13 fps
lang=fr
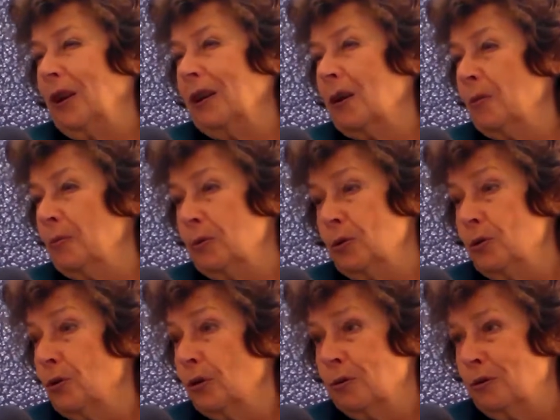avec un peu plus
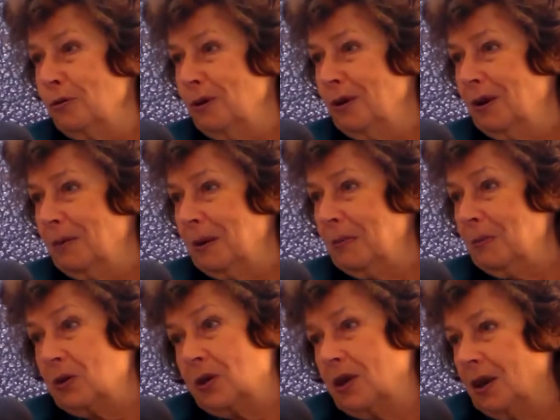de recul, quand même,
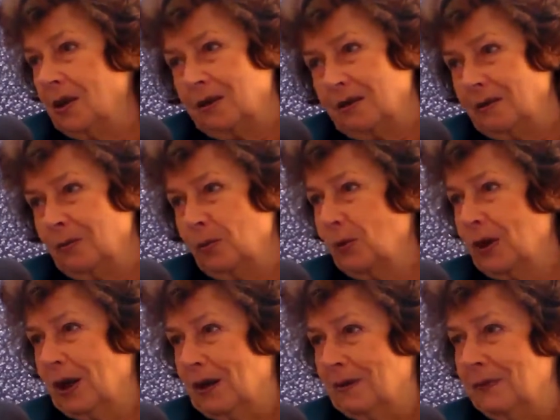ce qui est euh, mon
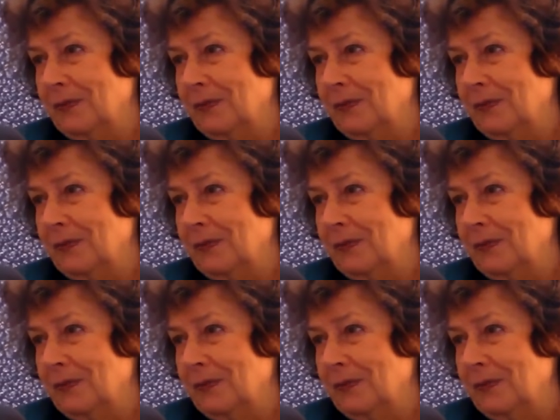cas.